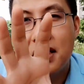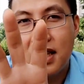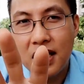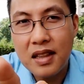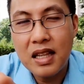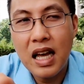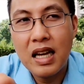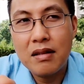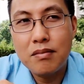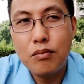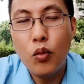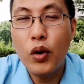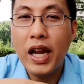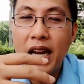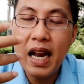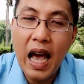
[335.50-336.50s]
tentang
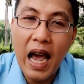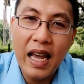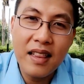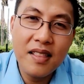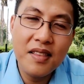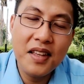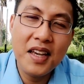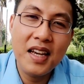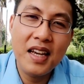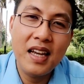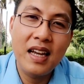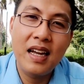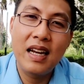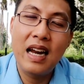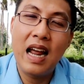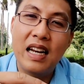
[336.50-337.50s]
mungkin
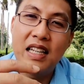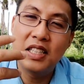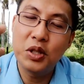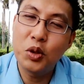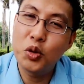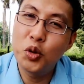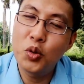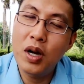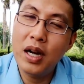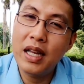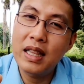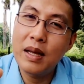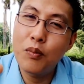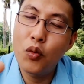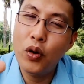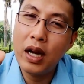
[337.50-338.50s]
haidnya dan disitu juga
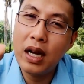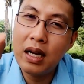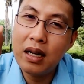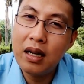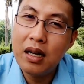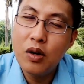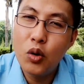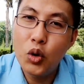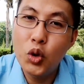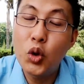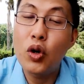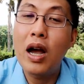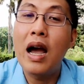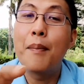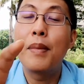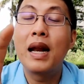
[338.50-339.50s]
kita mungkin untuk
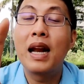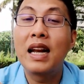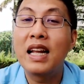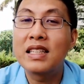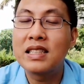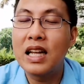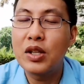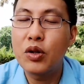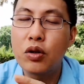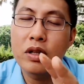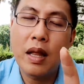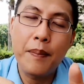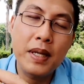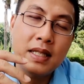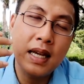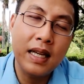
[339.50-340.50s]
kehamilan yang selanjutnya.
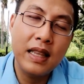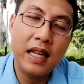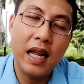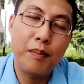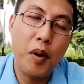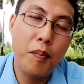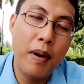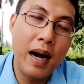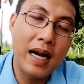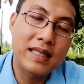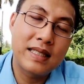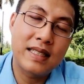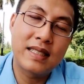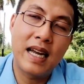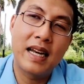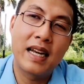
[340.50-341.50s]
Tapi saya tidak membahas
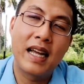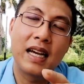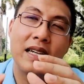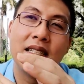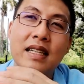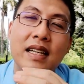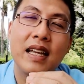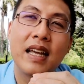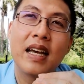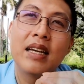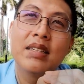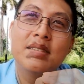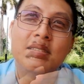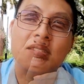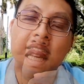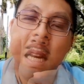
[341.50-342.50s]
ke sana ya.
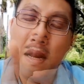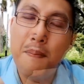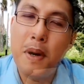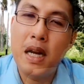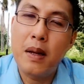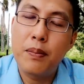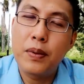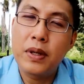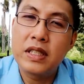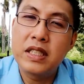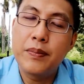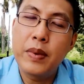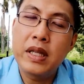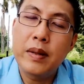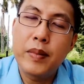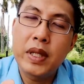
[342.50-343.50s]
Jadi pada
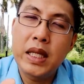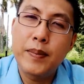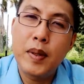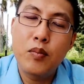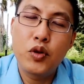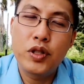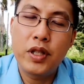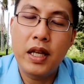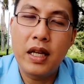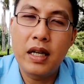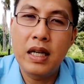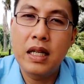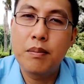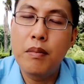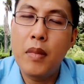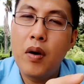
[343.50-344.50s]
prinsipnya teman-teman mesti
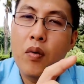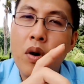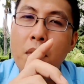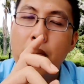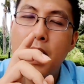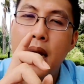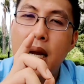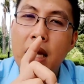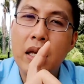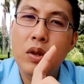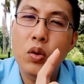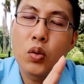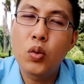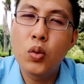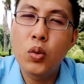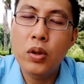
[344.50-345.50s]
ingat bahwa baik
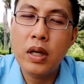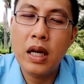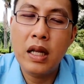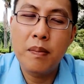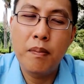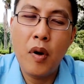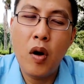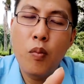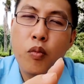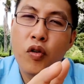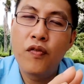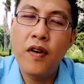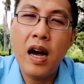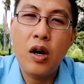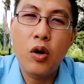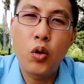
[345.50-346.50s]
itu kuret maupun
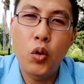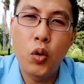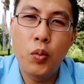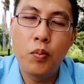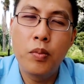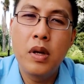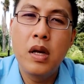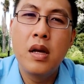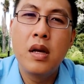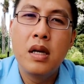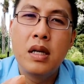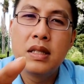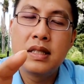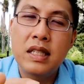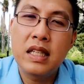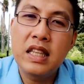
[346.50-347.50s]
vakum,
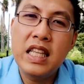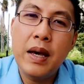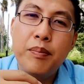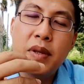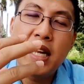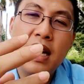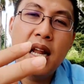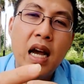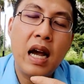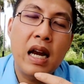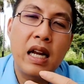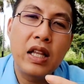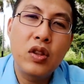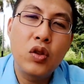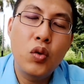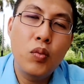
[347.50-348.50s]
setiap tindakan
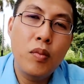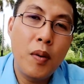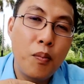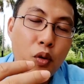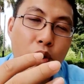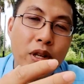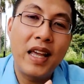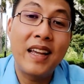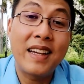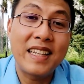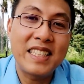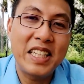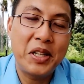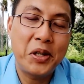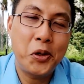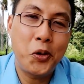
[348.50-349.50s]
itu mempunyai
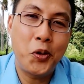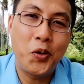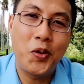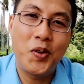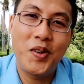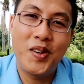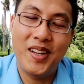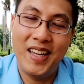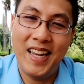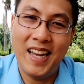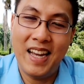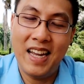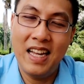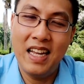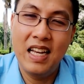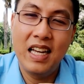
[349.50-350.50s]
resiko
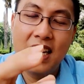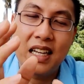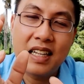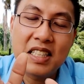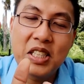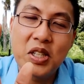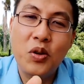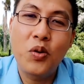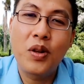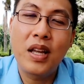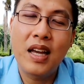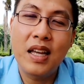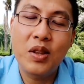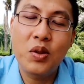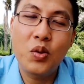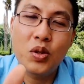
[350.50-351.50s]
ya.
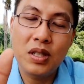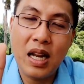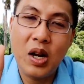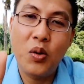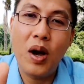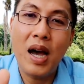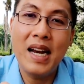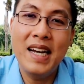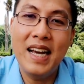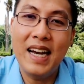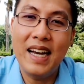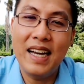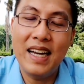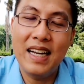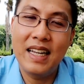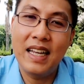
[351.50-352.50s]
Resikonya itu selalu ada
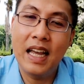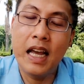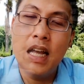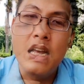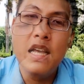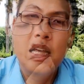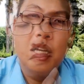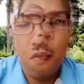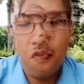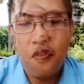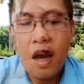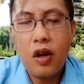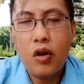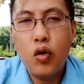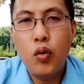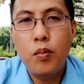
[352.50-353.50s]
ya.
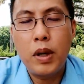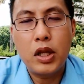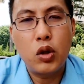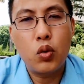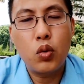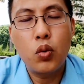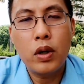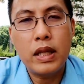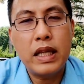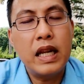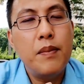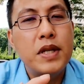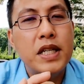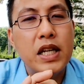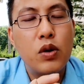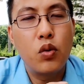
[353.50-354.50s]
Vakum atau kuret
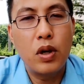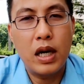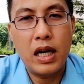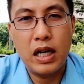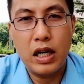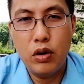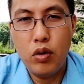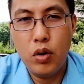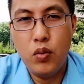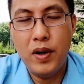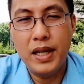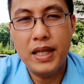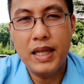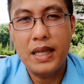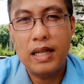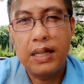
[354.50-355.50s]
ini bisa digunakan
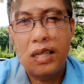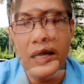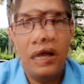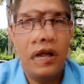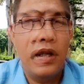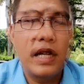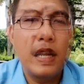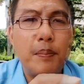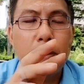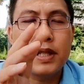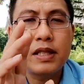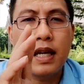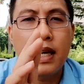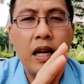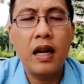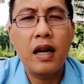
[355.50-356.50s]
kedua-duanya jadi
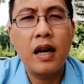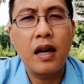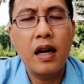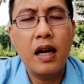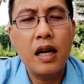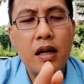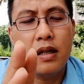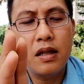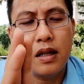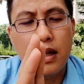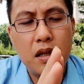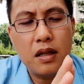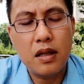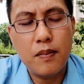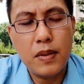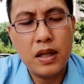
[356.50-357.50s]
percayakanlah
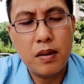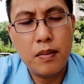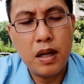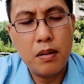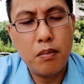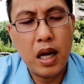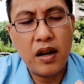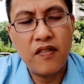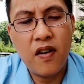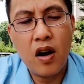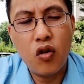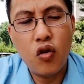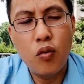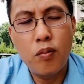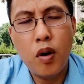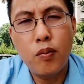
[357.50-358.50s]
teman-teman baik
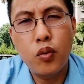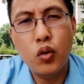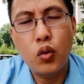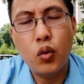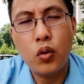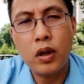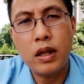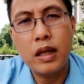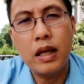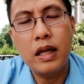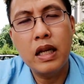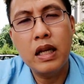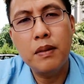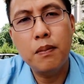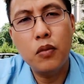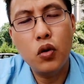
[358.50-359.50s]
vakum maupun kuret
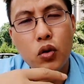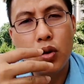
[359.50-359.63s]
ini